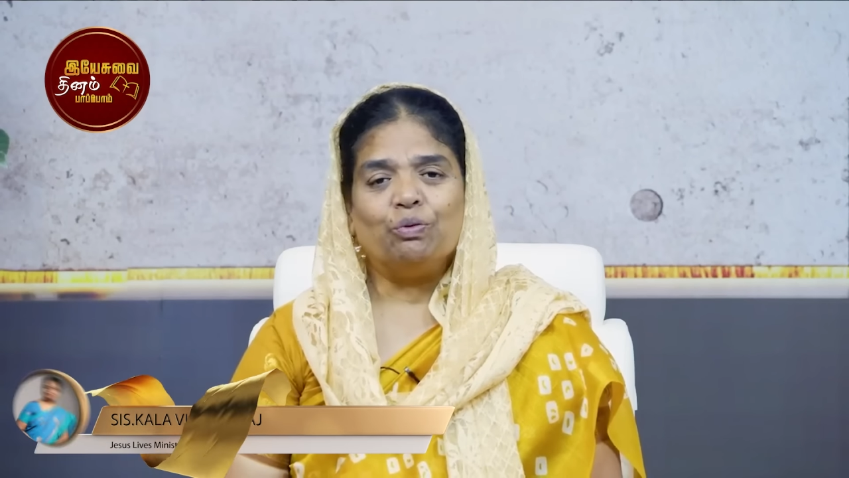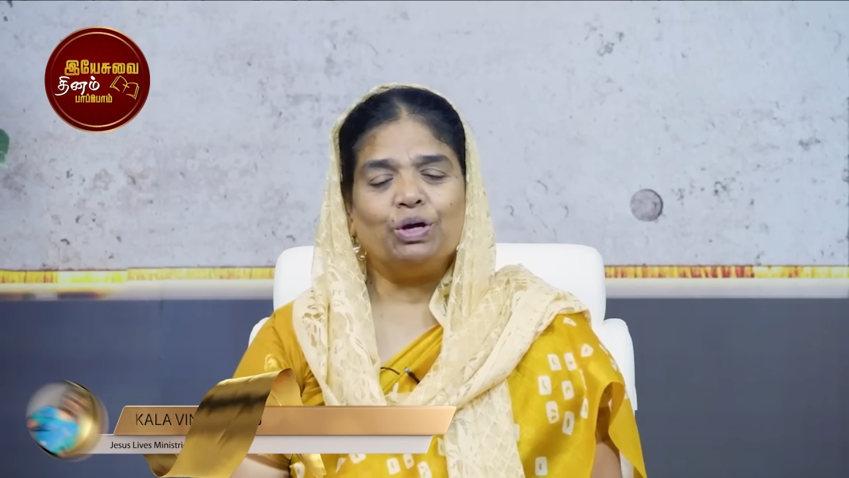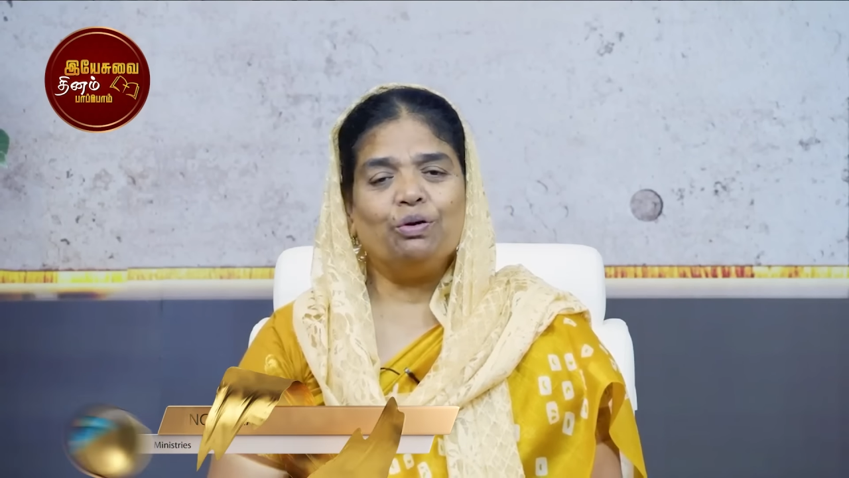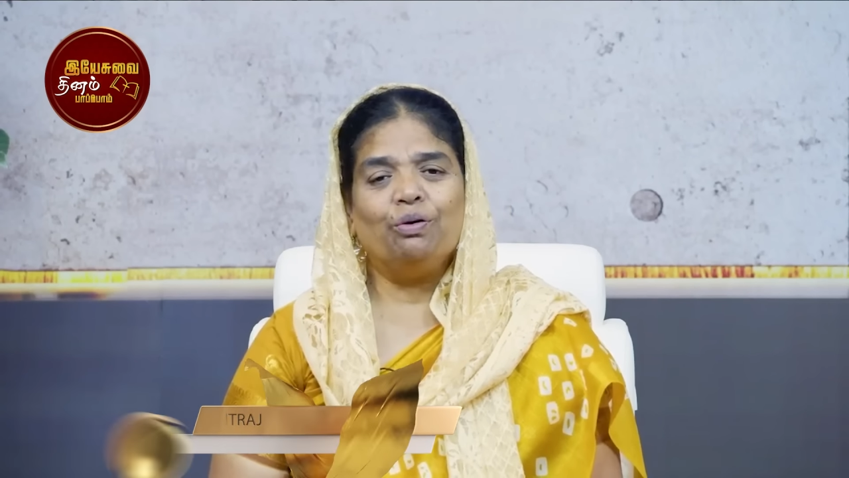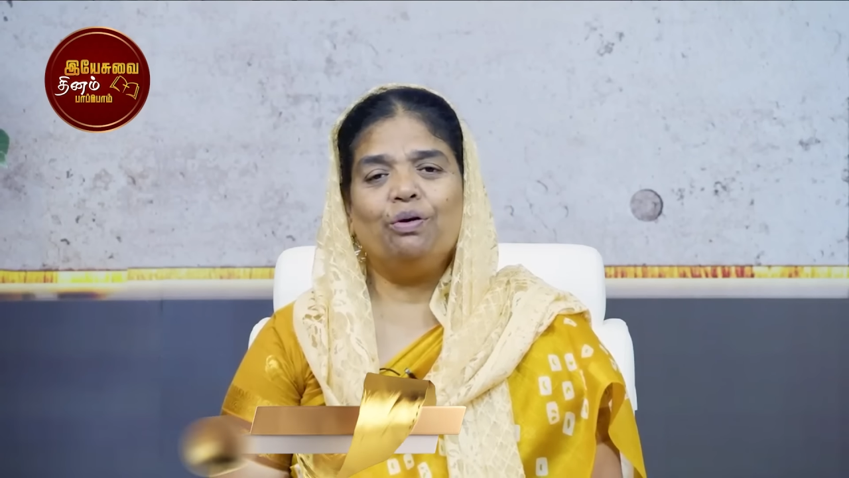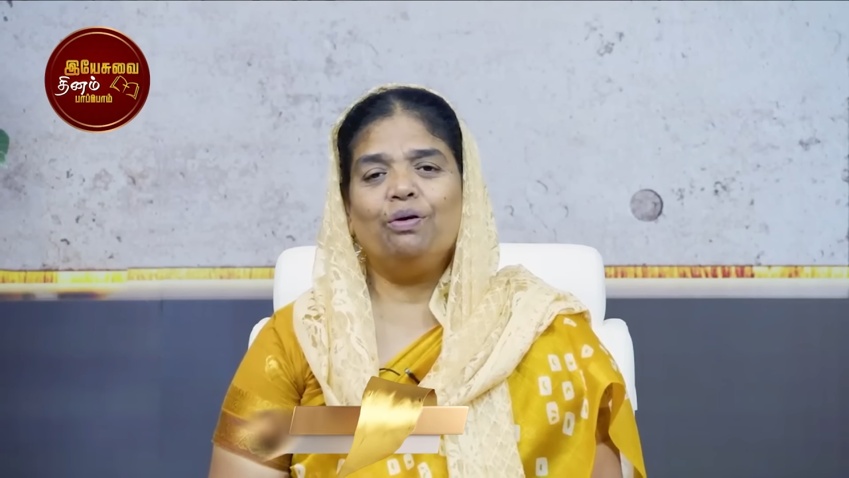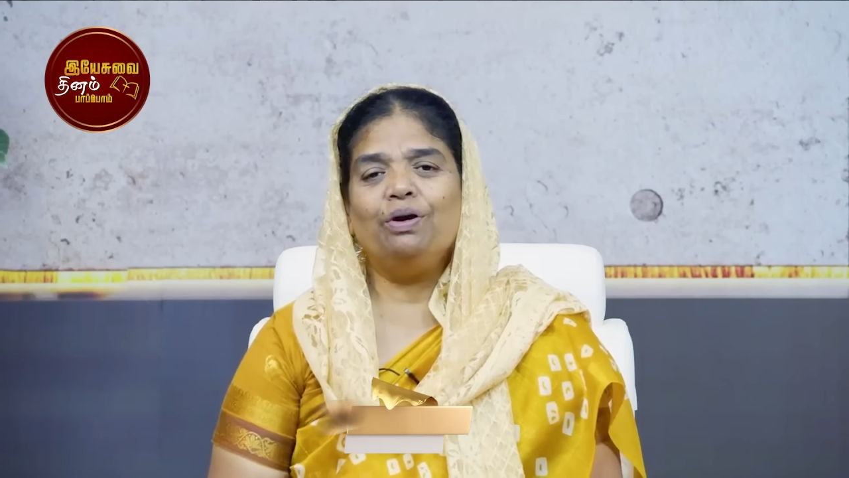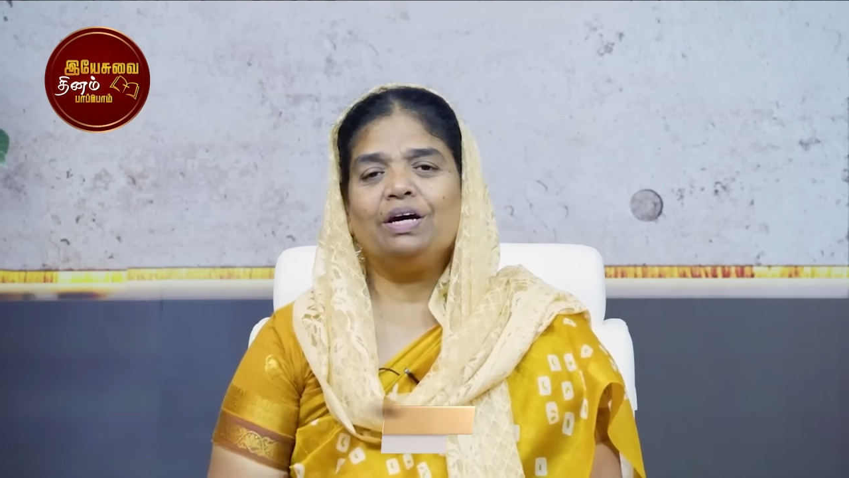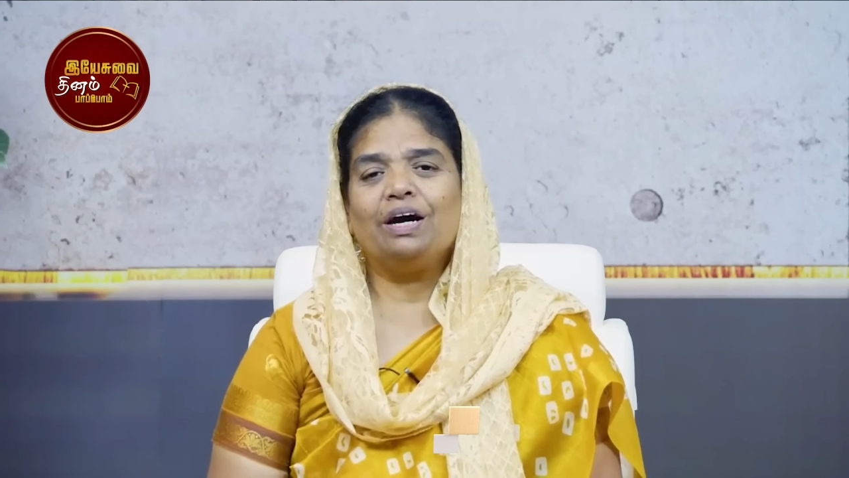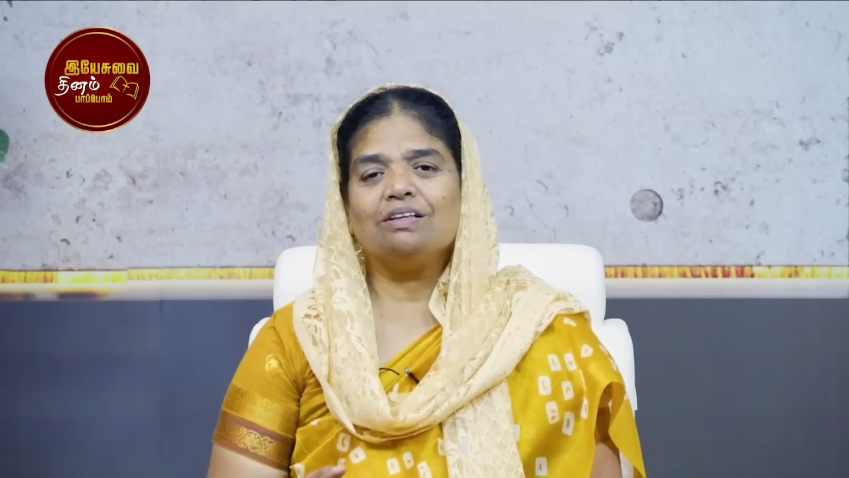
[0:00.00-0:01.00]

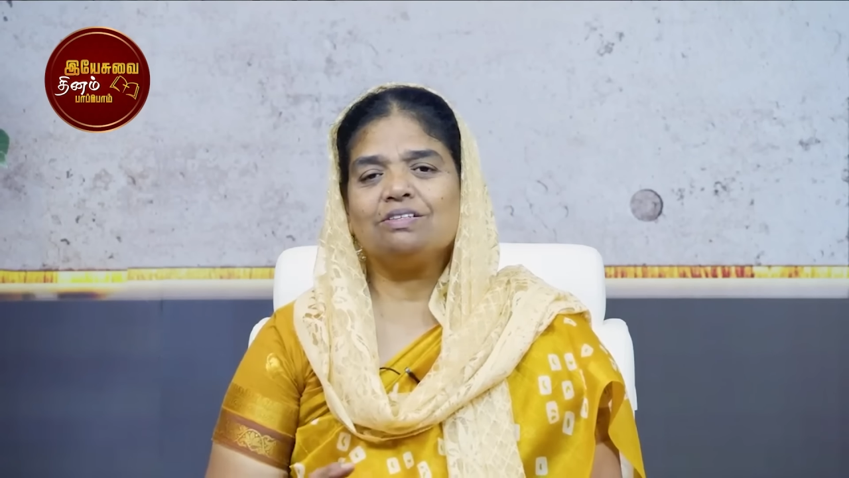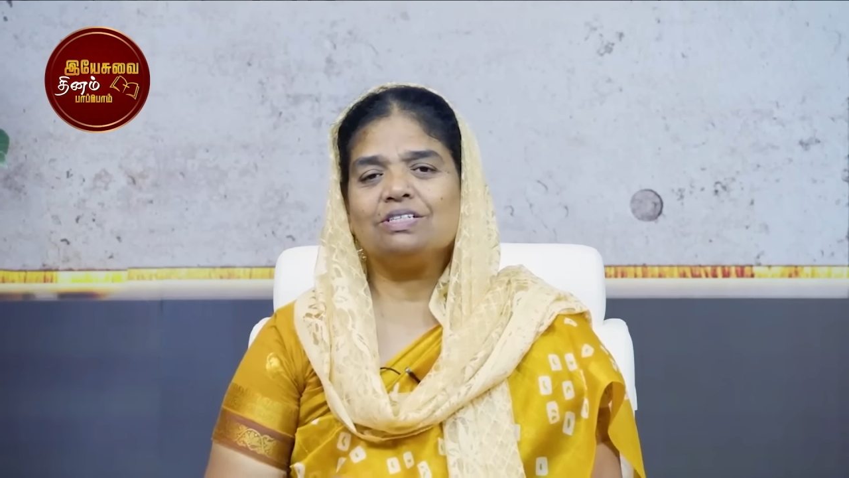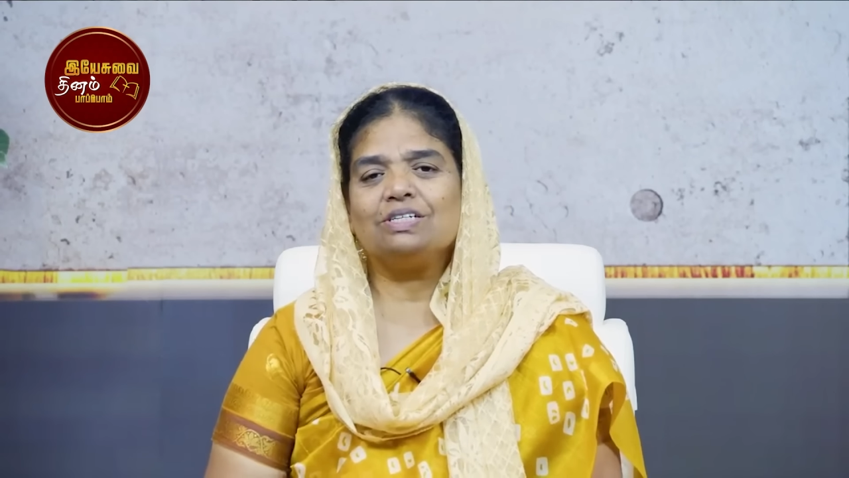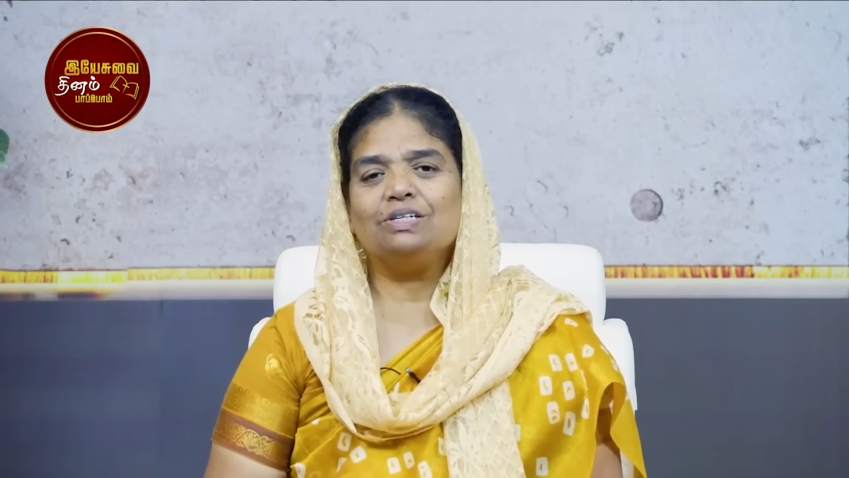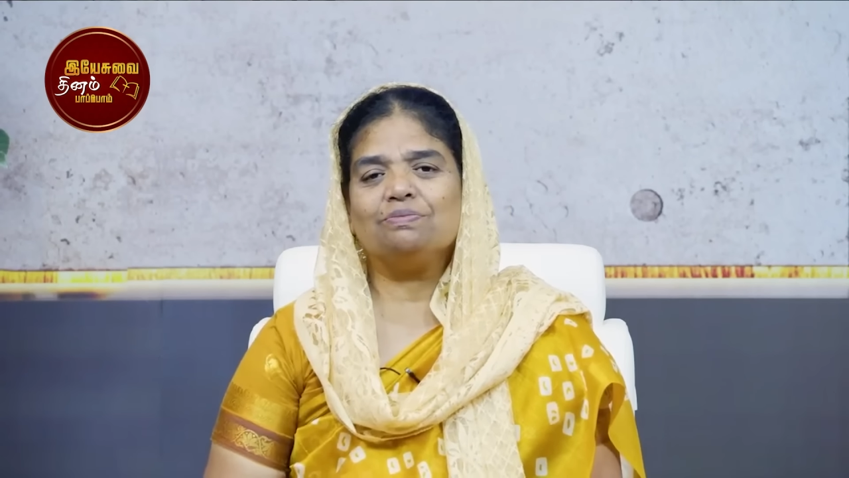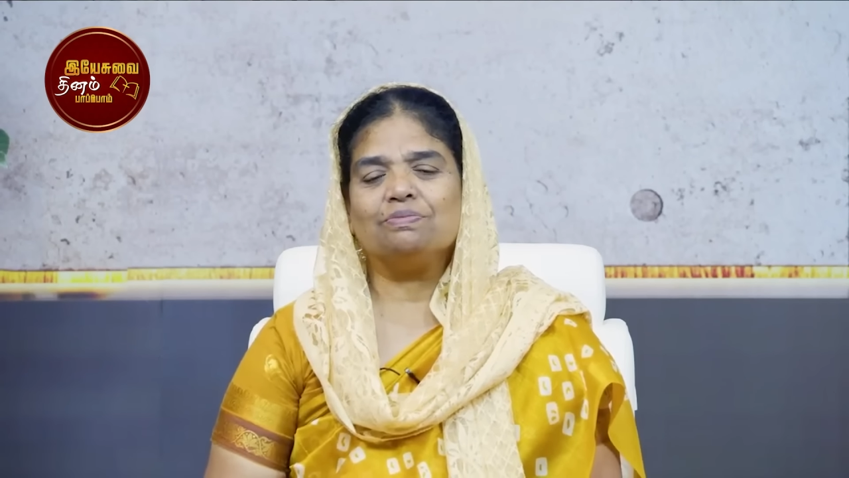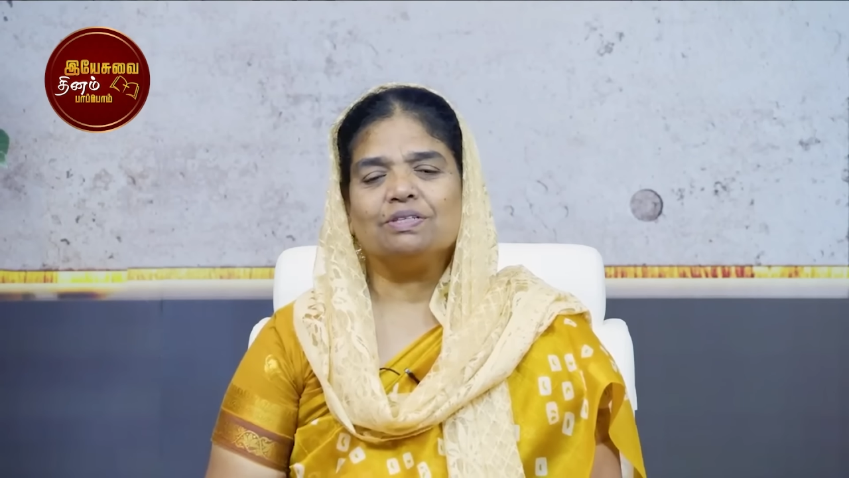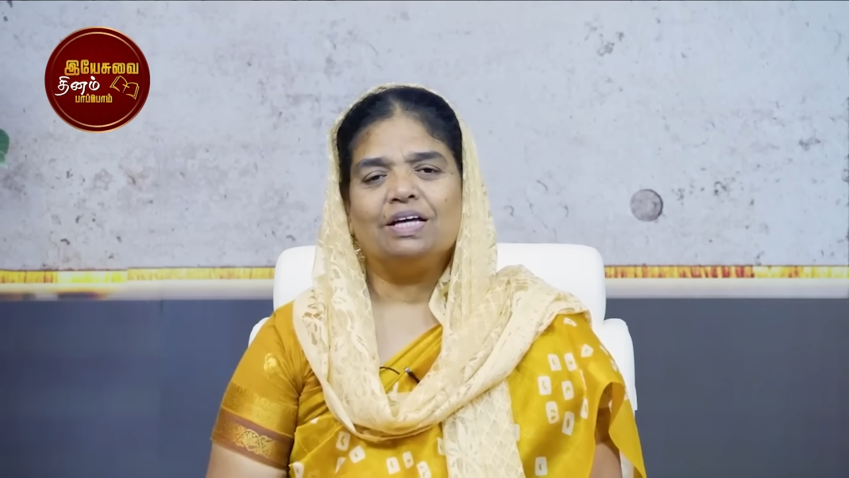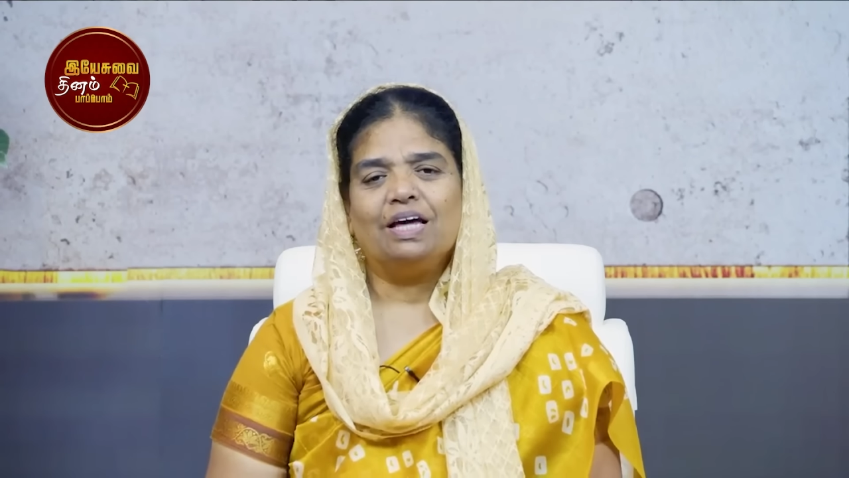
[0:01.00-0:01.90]
உயிரோடு காத்தருளும்